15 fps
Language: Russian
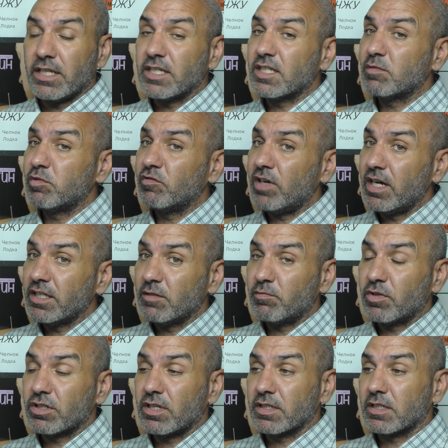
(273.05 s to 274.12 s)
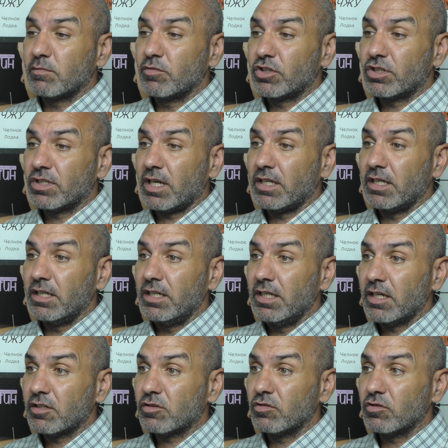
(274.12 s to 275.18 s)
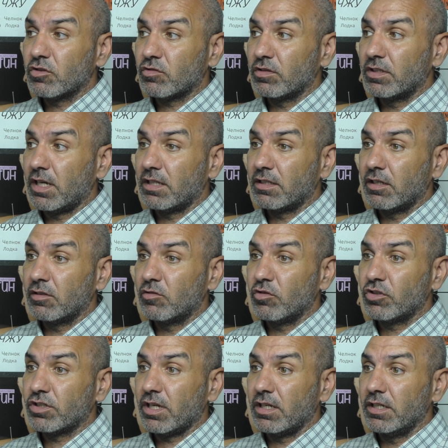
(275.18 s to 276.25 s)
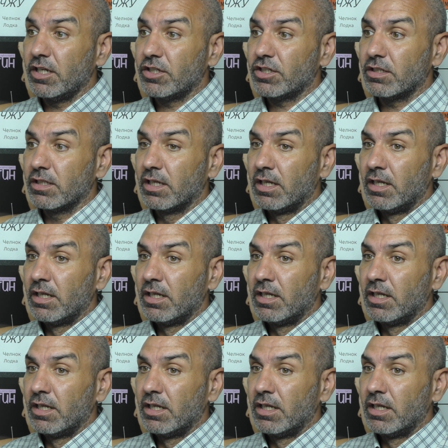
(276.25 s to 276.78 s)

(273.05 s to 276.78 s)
Не забывайте, пожалуйста, мы читали лекцию, что данная точка лечит